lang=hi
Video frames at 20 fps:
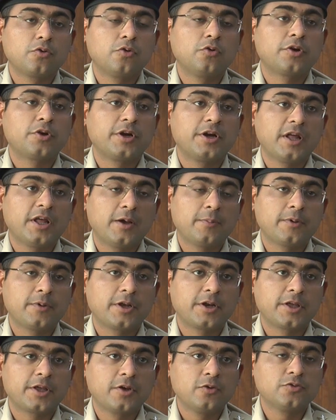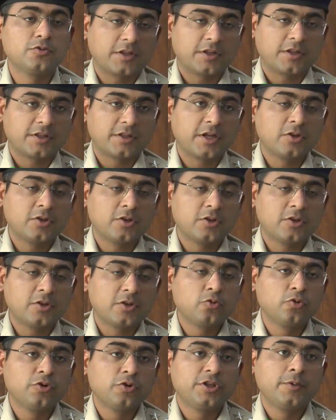है ये
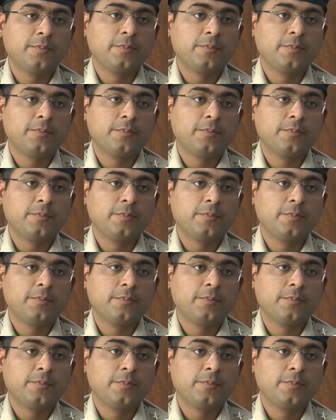वारदात हुई